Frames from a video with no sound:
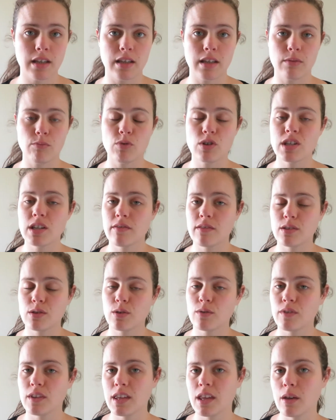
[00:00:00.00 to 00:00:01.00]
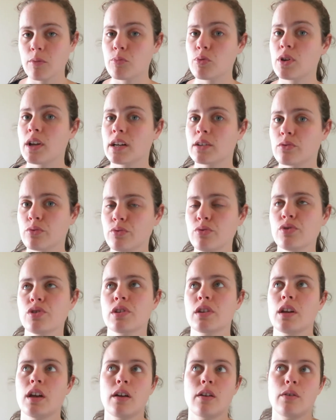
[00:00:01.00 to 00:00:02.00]
Et moi j'avais surveillé un peu la
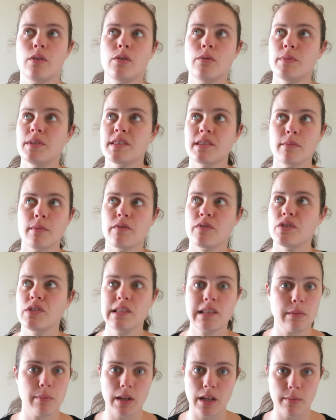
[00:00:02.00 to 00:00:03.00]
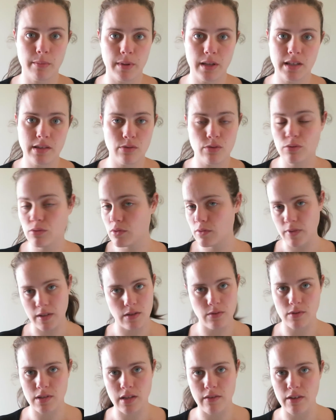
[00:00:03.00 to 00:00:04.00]
couche, euh, le médecin m'avait dit c'est pas la peine, de toute
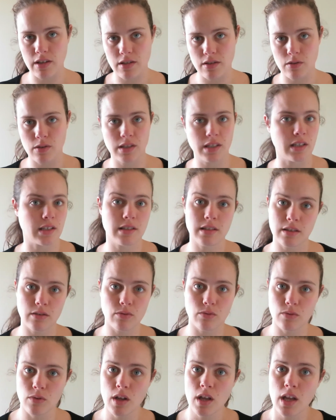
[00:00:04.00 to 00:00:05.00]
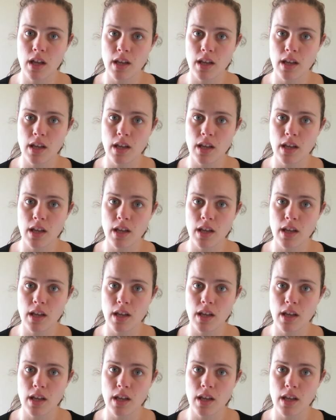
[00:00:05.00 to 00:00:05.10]
façon ça va ressortir. Sinon,